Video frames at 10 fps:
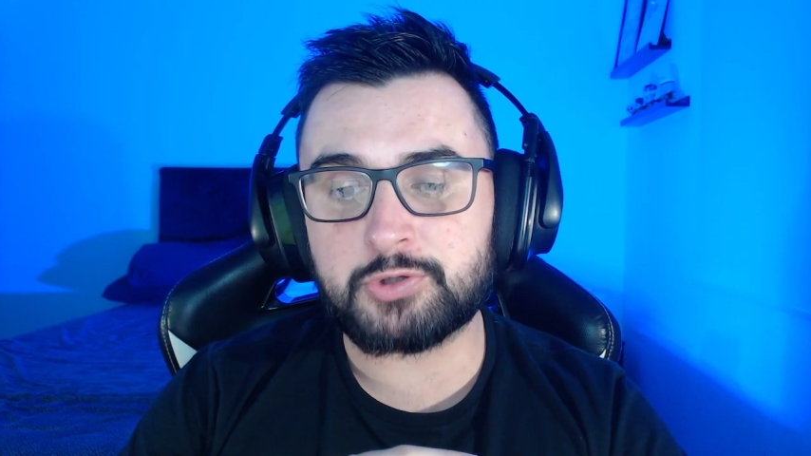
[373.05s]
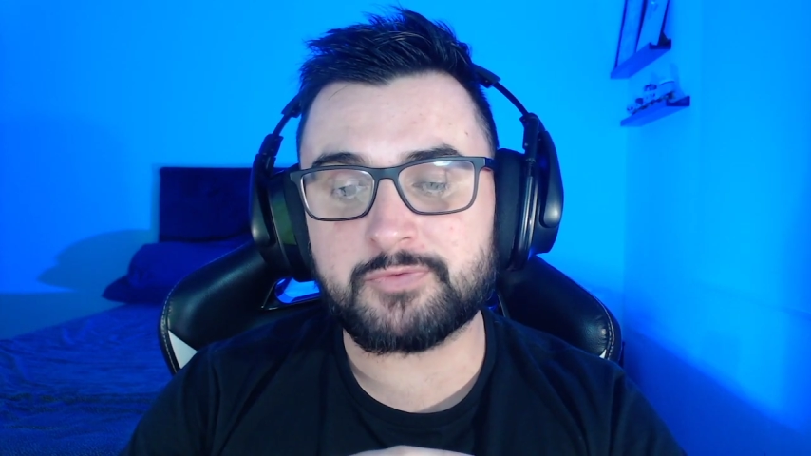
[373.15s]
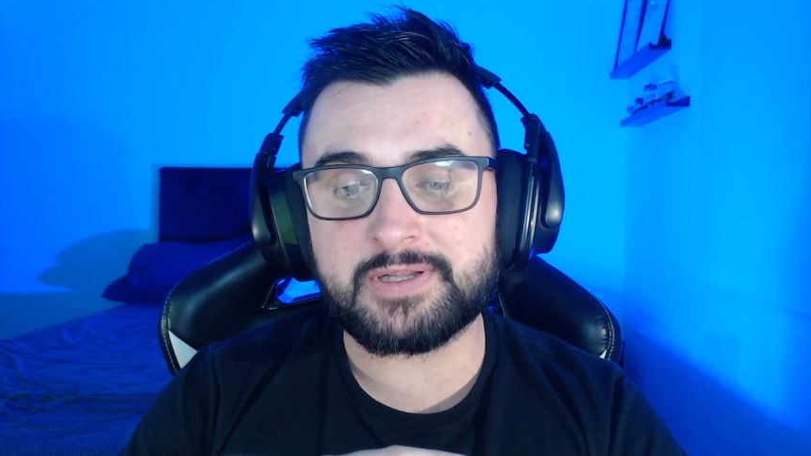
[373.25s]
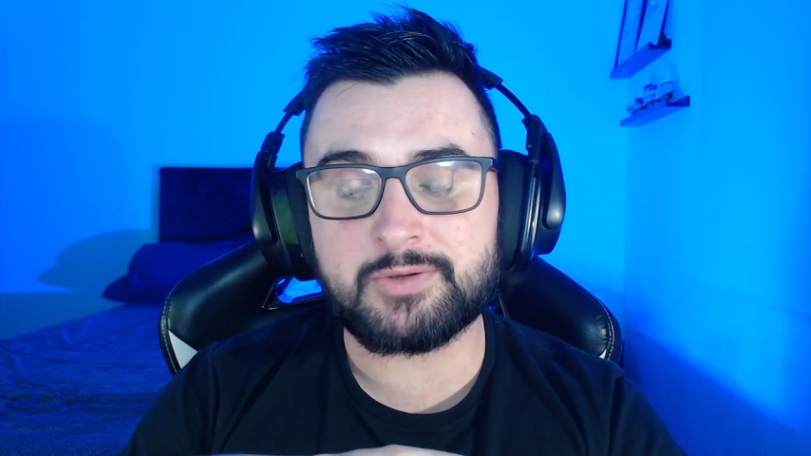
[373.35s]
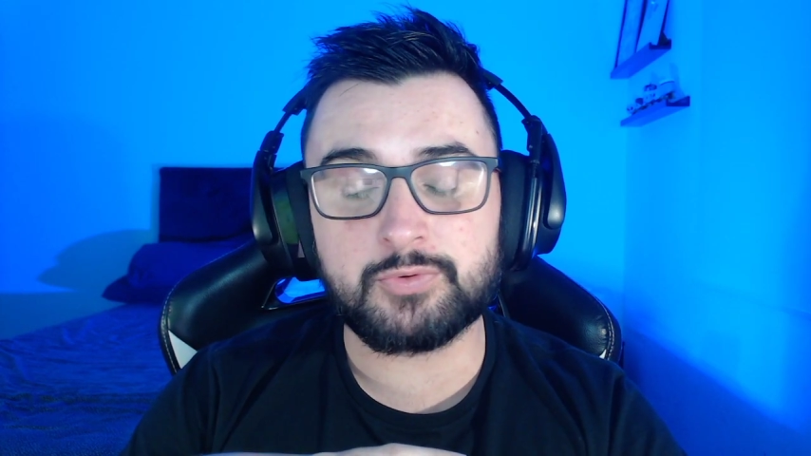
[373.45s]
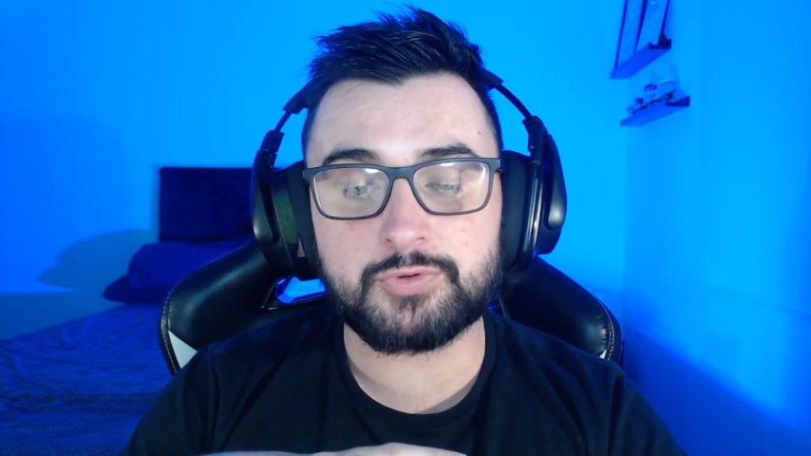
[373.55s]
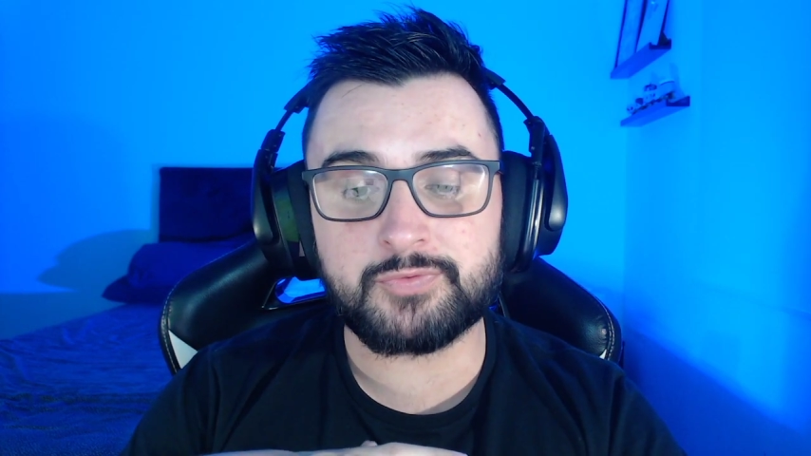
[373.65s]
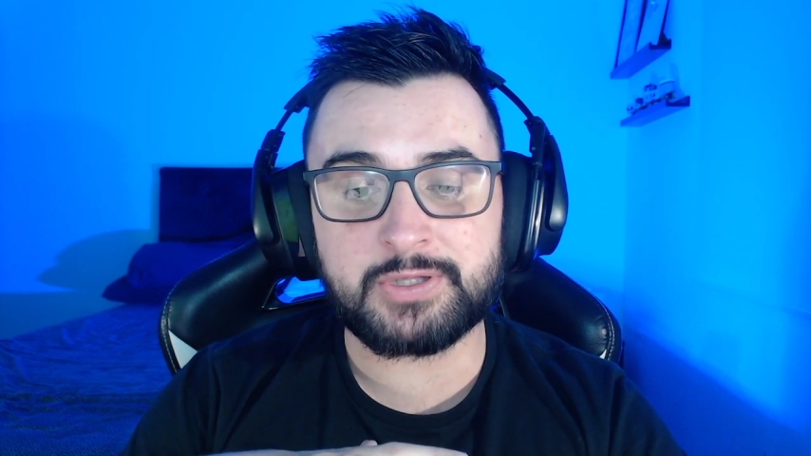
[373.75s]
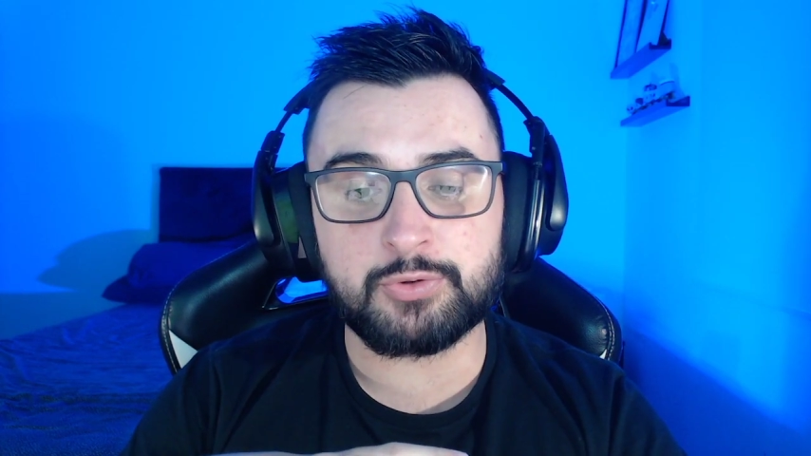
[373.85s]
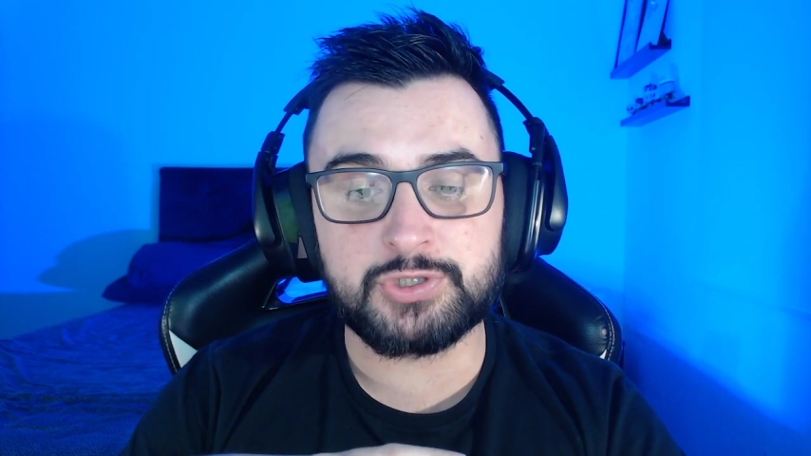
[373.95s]
Juven o
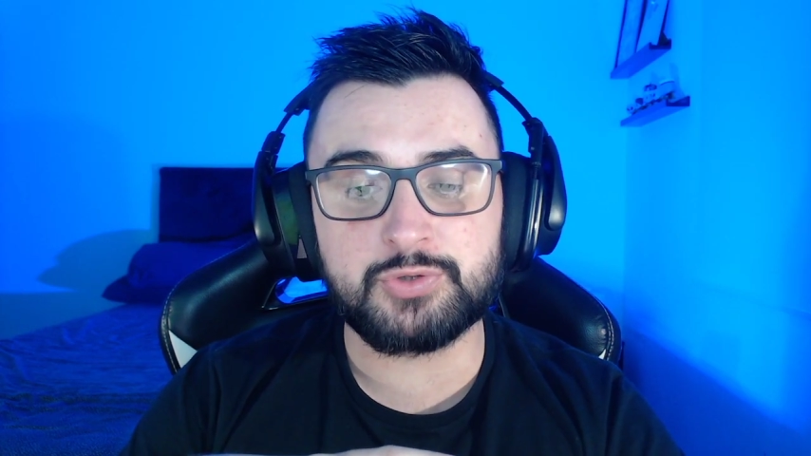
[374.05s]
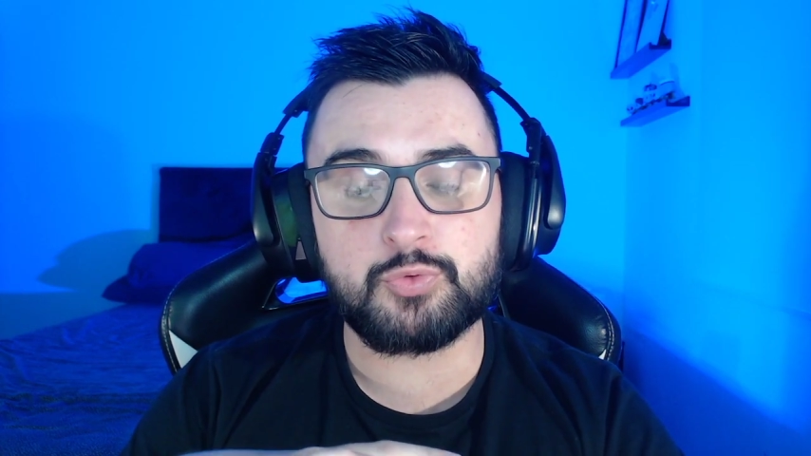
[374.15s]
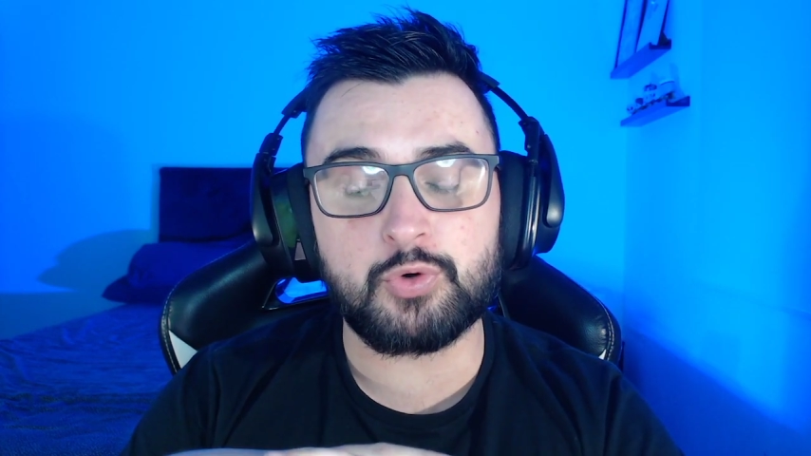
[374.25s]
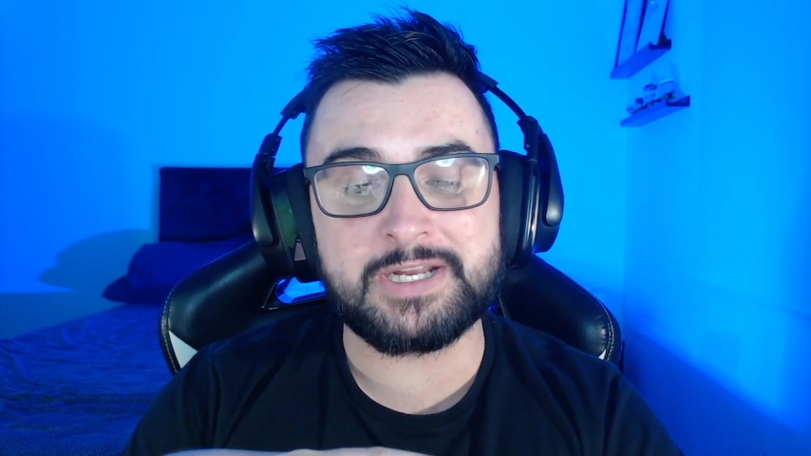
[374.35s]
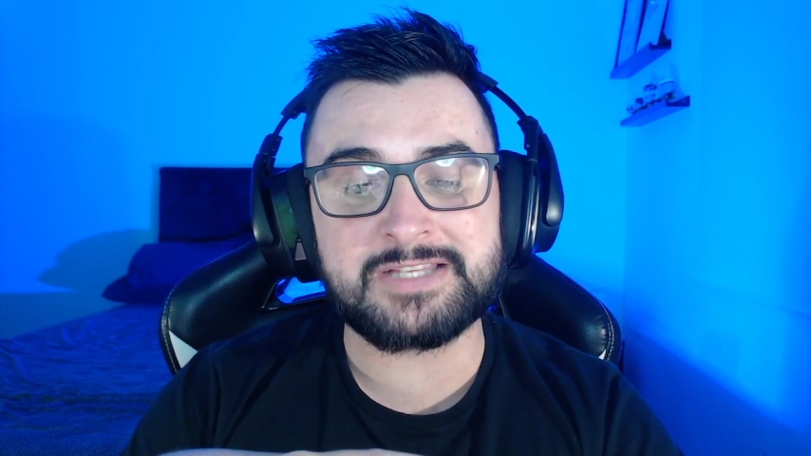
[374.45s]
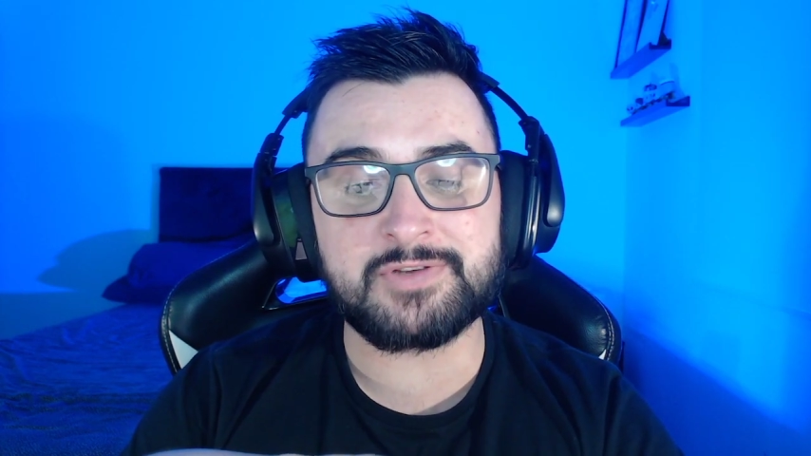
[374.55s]
Juventude, o Corinthians